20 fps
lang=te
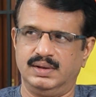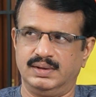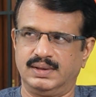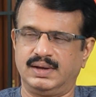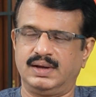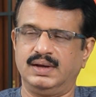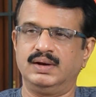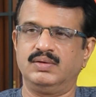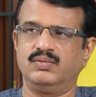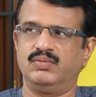
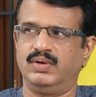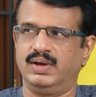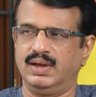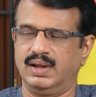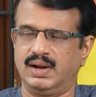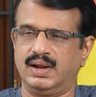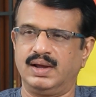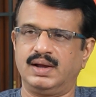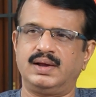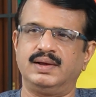అందుకని
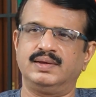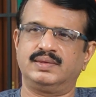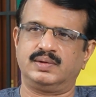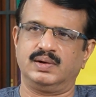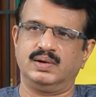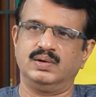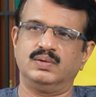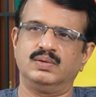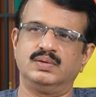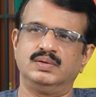వేరే
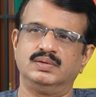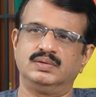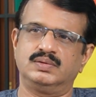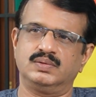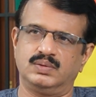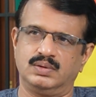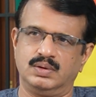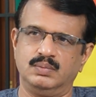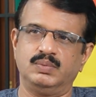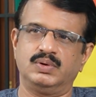కేసుల్లో నుంచి
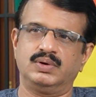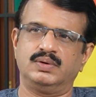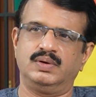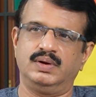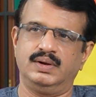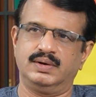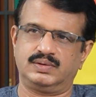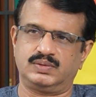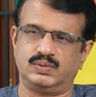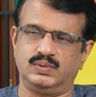కూడా మనం
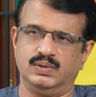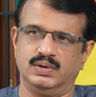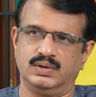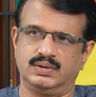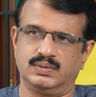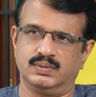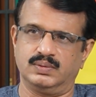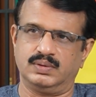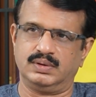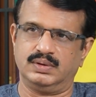
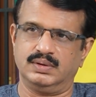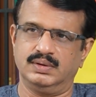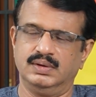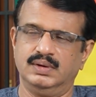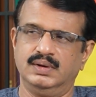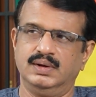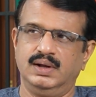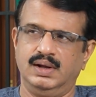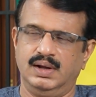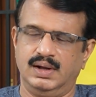నేర్చుకోవాల్సి ఉంటుంది
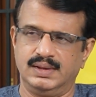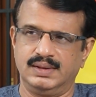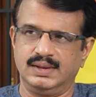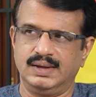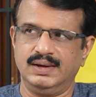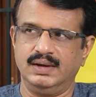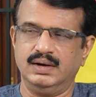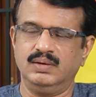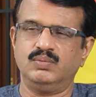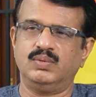
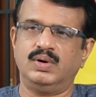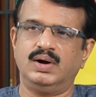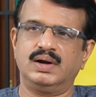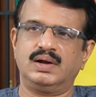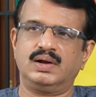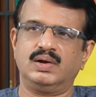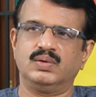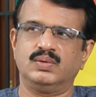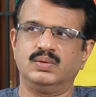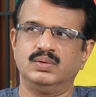అందుకని
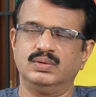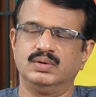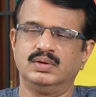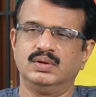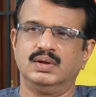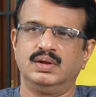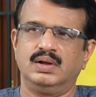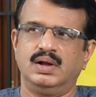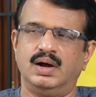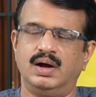వాటిలో
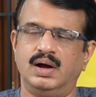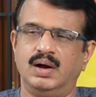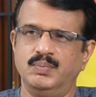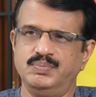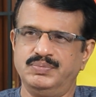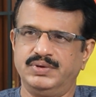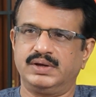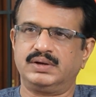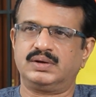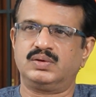
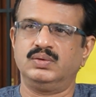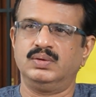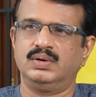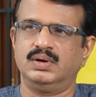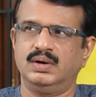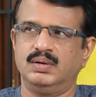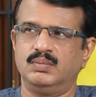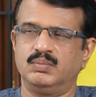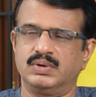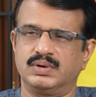
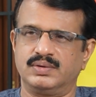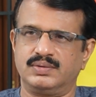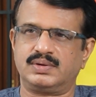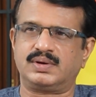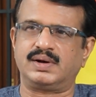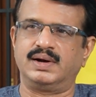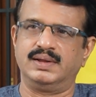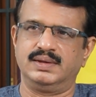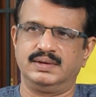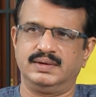ఆబ్జెక్టివ్గా మనం
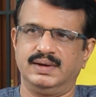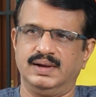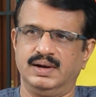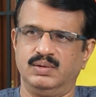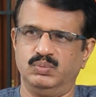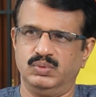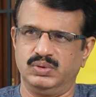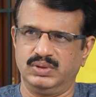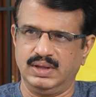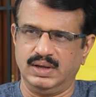స్టడీ చేయాలి
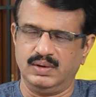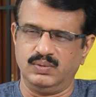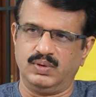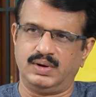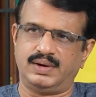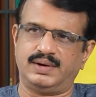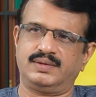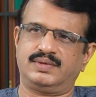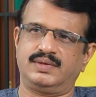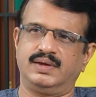ముందే
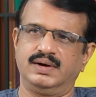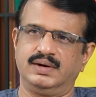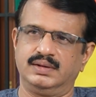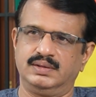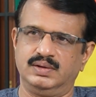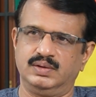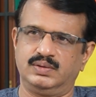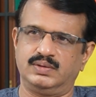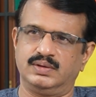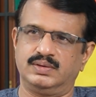ఒకరి సైడ్
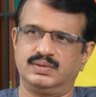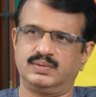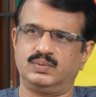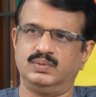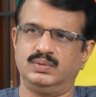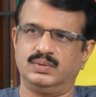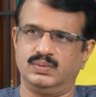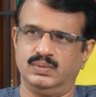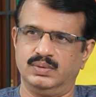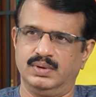
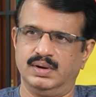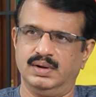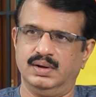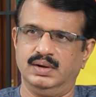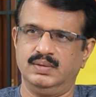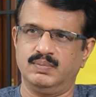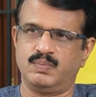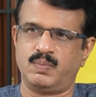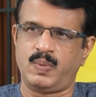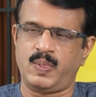తీసేసుకోకుండా
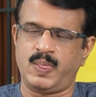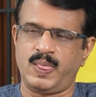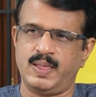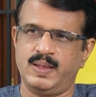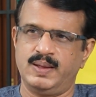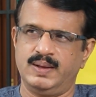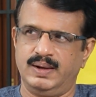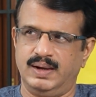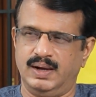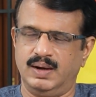
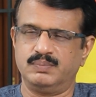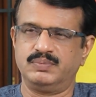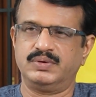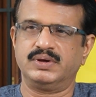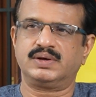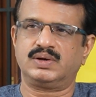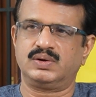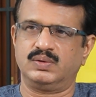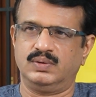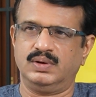
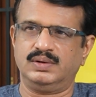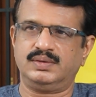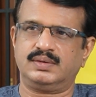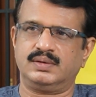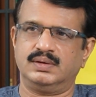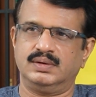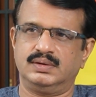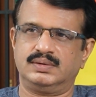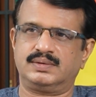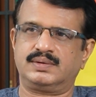ఆబ్జెక్టివ్గా
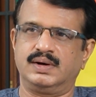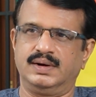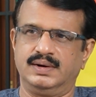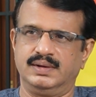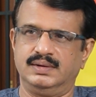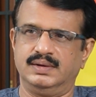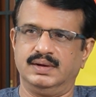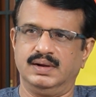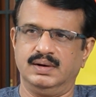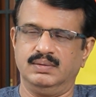స్టడీ
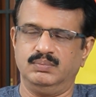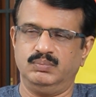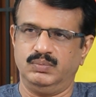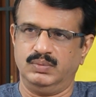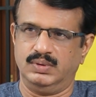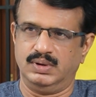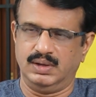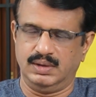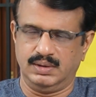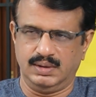చేయాలి
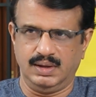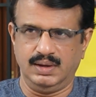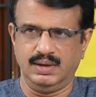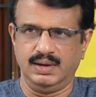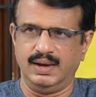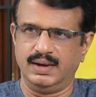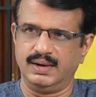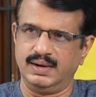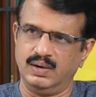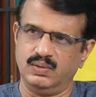అదే
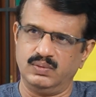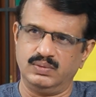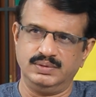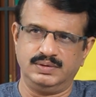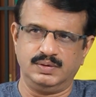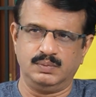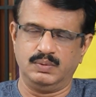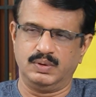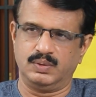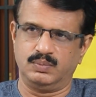యాంగిల్
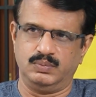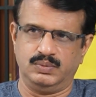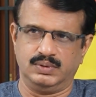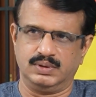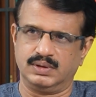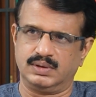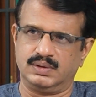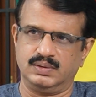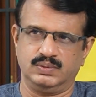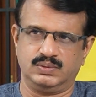నుంచి మనం
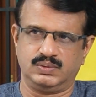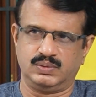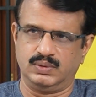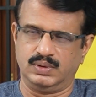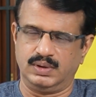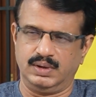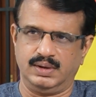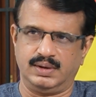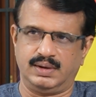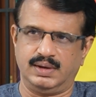మొదటి నుంచి
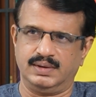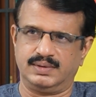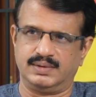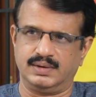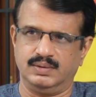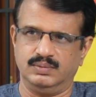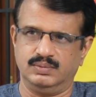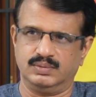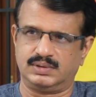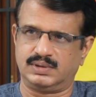కూడా ఈ
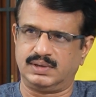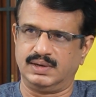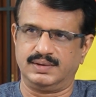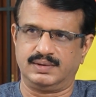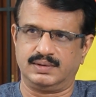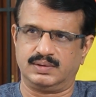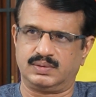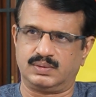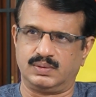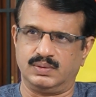కేసుని
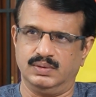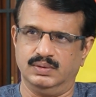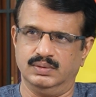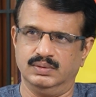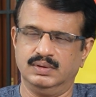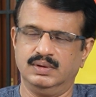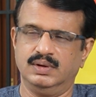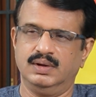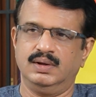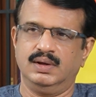విశ్లేషిస్తున్నాం
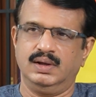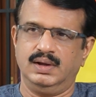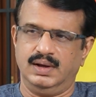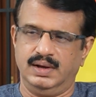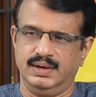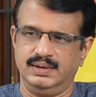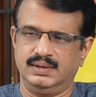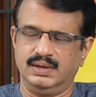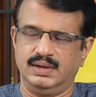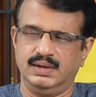
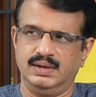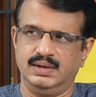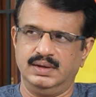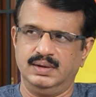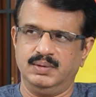అయితే